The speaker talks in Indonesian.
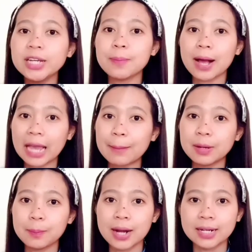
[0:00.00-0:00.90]
dipakai
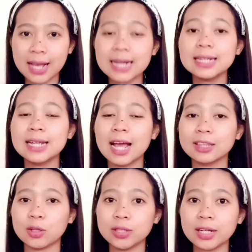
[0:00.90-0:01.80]
berbarengan
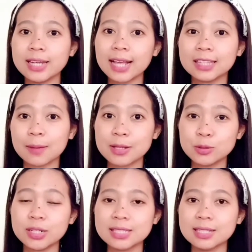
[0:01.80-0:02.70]
dengan toner yang
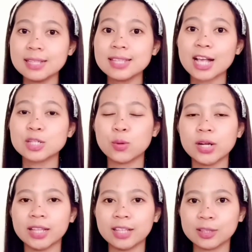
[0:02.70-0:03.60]
termasuk ke jenis
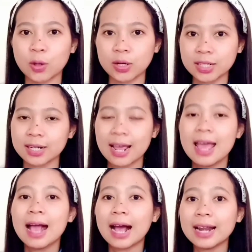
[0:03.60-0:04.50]
exfoliating toner
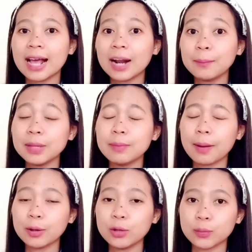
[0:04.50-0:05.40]
karena akan
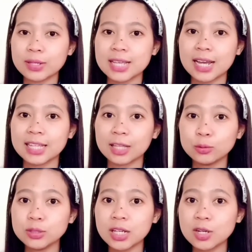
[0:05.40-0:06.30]
menyebabkan kulit wajah kita
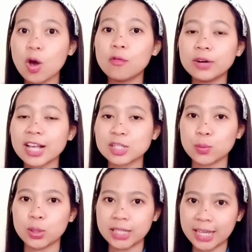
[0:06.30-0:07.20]
tuh jadi over
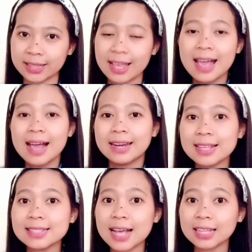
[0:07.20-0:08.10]
exfoliate.
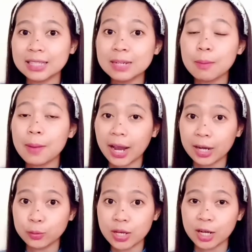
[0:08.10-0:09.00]
Dan saat di
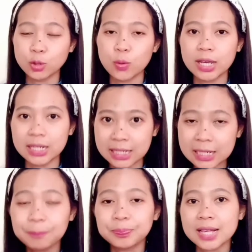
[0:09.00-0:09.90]
pemakaianku yang kedua
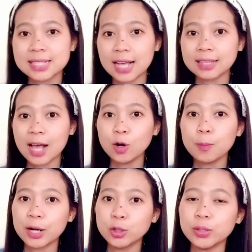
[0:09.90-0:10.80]
ini saat aku
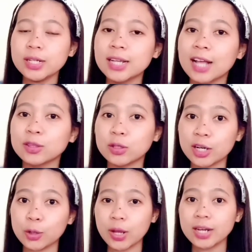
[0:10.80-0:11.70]
paduin dengan
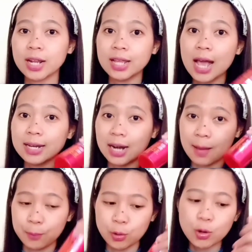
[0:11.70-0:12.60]
tonerku yang dari HD
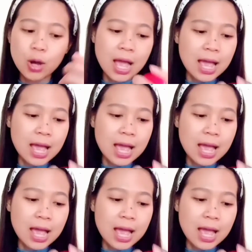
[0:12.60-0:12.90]
Labo